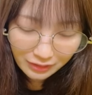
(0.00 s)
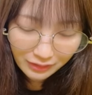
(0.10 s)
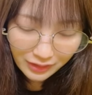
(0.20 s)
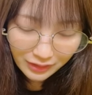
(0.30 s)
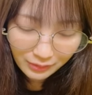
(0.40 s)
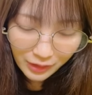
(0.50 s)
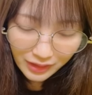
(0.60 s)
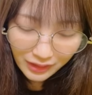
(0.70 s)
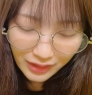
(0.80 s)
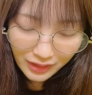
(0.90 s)
言われてみん
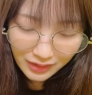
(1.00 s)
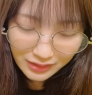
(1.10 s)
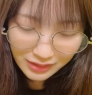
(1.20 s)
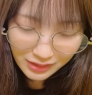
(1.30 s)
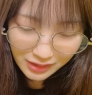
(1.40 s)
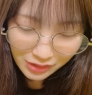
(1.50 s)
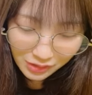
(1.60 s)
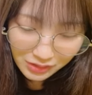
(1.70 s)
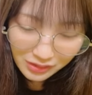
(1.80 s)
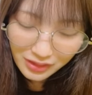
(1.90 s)
な「え新
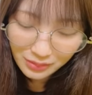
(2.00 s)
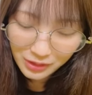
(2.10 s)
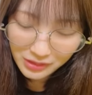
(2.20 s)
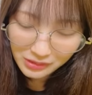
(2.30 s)
曲?」ってびっ